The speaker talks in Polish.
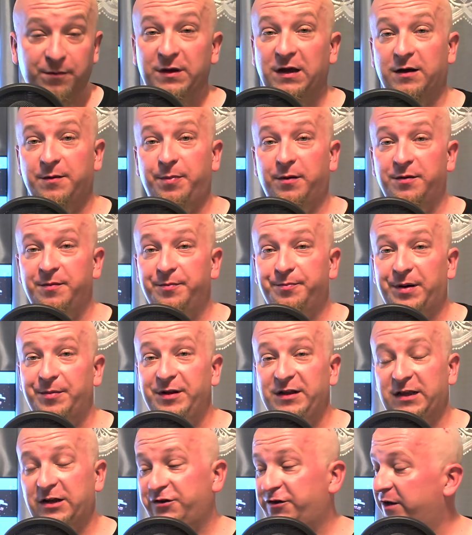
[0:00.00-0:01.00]
jak
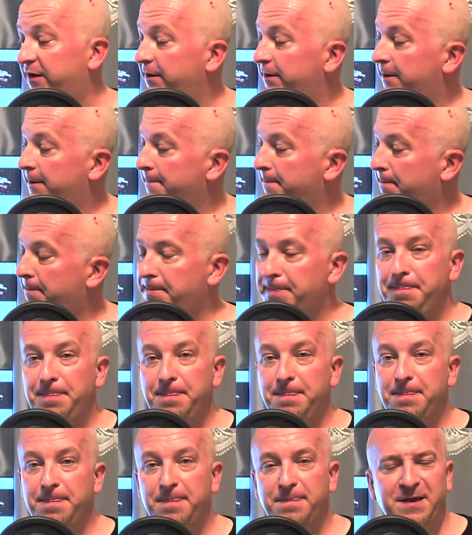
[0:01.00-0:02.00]
pamiętacie,
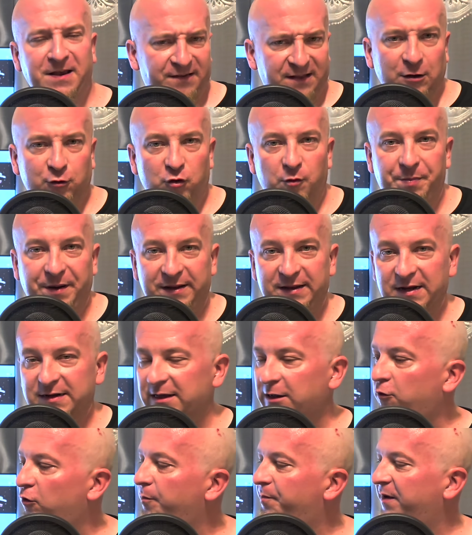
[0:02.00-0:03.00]
mm, jest na grupie, tak?
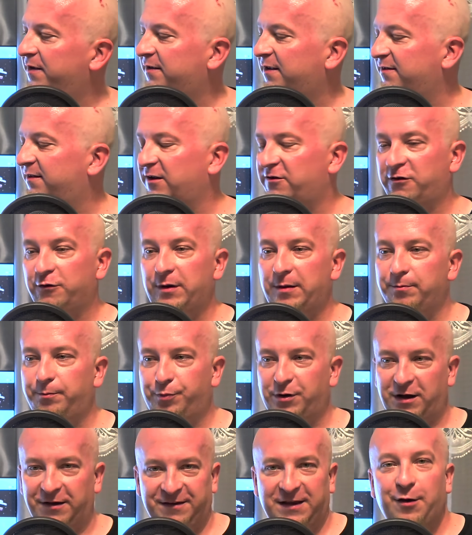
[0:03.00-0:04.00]
Na grupie zaznaczyłem,
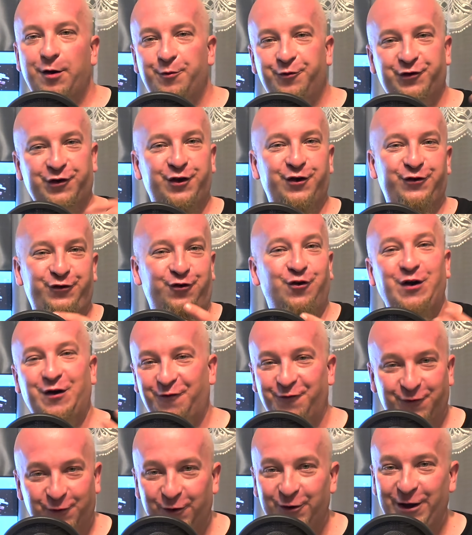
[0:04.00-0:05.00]
pokazałem, że
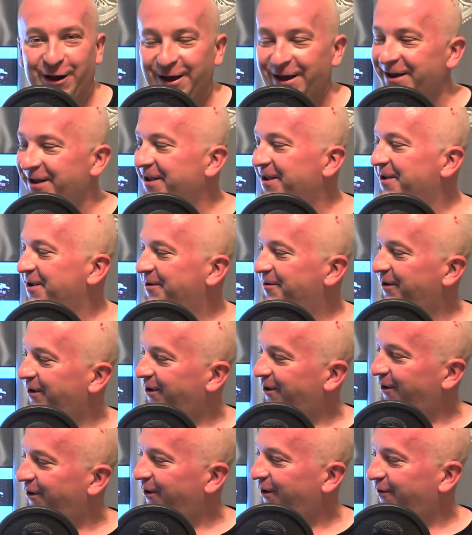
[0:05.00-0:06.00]
ściągnął folię
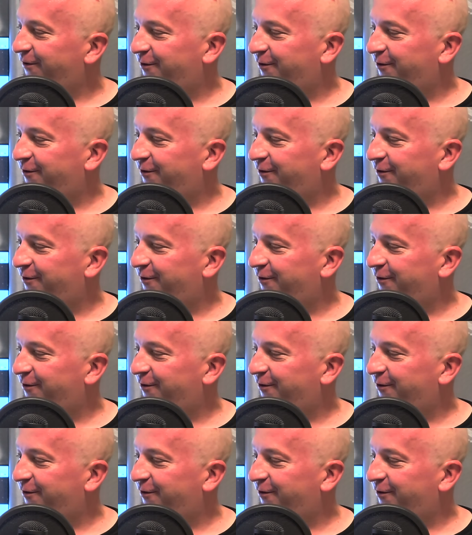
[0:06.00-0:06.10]
i